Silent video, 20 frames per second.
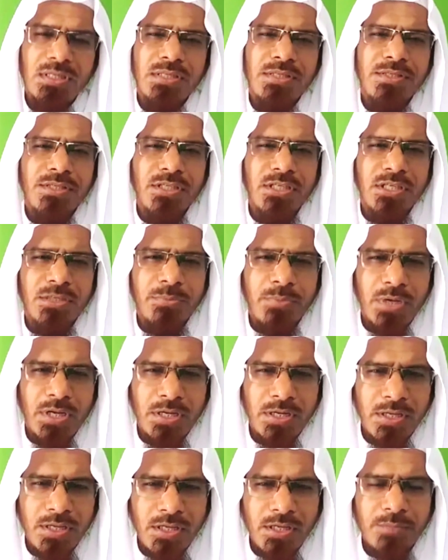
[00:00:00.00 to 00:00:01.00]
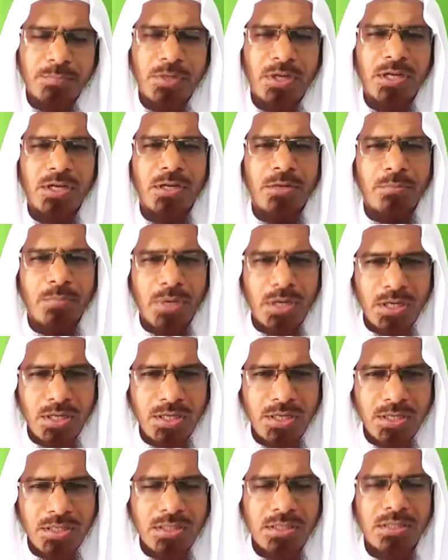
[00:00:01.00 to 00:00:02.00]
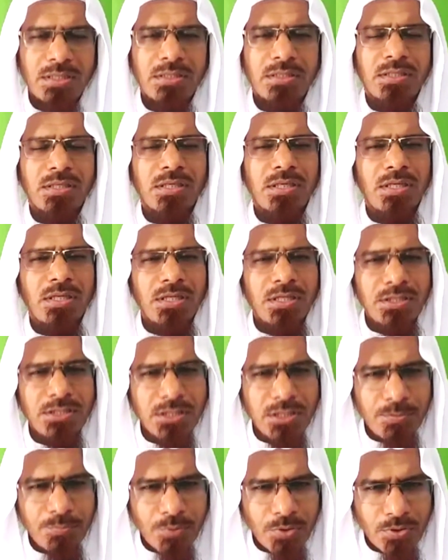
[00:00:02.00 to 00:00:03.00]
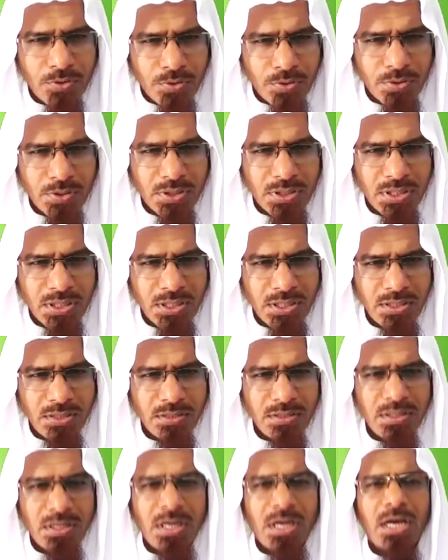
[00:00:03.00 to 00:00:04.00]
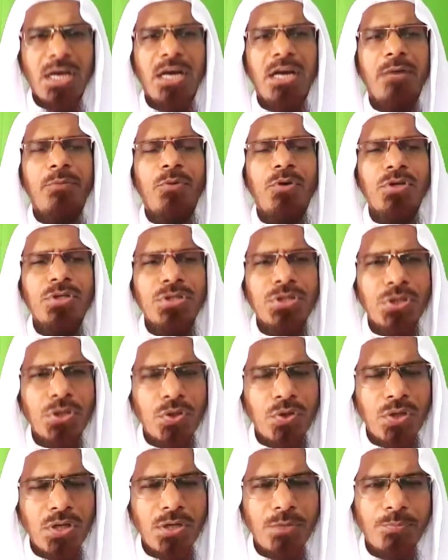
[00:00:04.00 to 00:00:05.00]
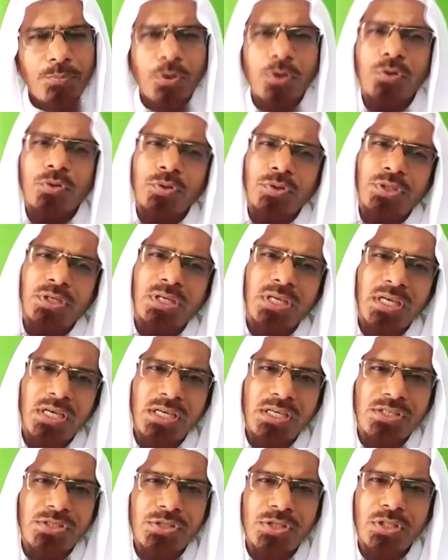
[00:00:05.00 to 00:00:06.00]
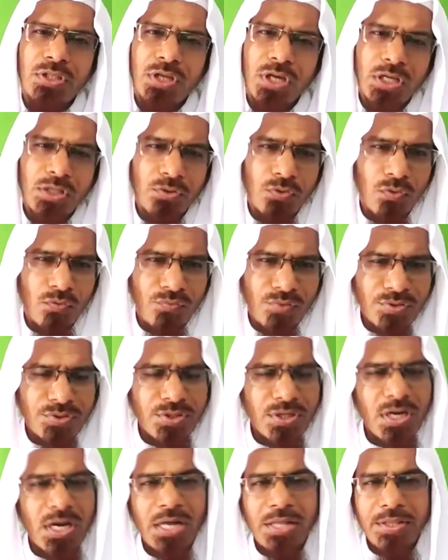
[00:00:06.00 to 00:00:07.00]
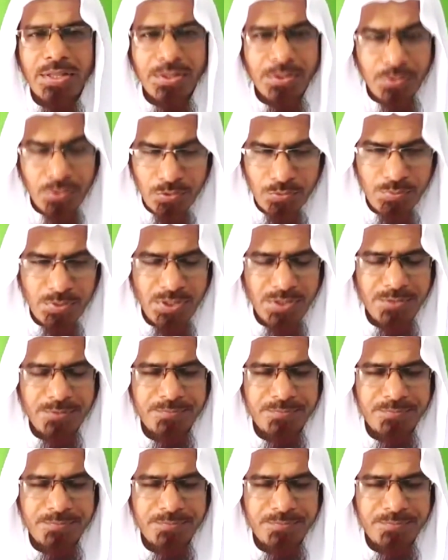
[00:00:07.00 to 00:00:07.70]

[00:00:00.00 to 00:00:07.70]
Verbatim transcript: যিনি মালি বাড়ির মালিক তিনি নিজের পক্ষ থেকে এবং সকলের পক্ষ থেকে এই সদকাতুল ফেতর আদায় করবেন